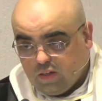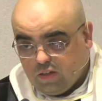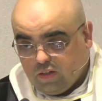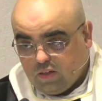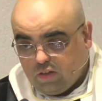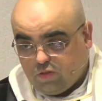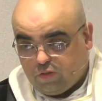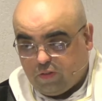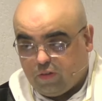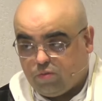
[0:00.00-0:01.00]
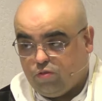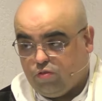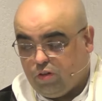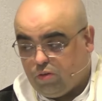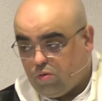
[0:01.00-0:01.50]
este cerco de
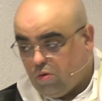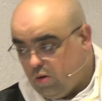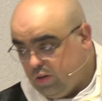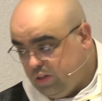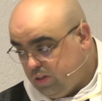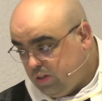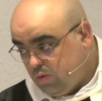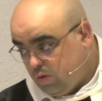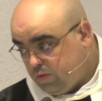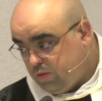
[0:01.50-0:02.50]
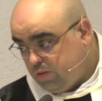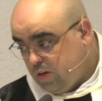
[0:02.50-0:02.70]
Jericó em que nós